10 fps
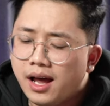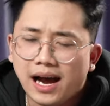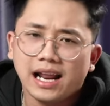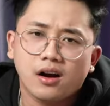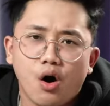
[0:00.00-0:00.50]

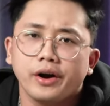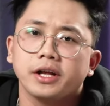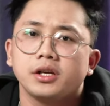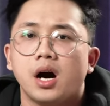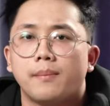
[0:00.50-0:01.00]
hay là có
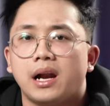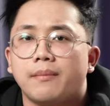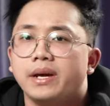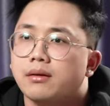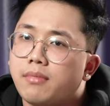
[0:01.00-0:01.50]
những cái trường hợp
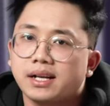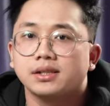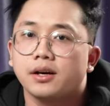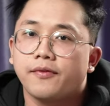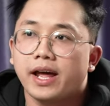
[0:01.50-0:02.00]
là bị
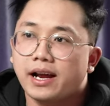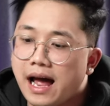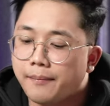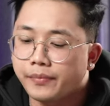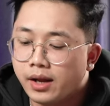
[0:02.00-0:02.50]
bắn rơi
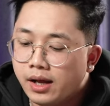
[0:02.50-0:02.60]
Flycam.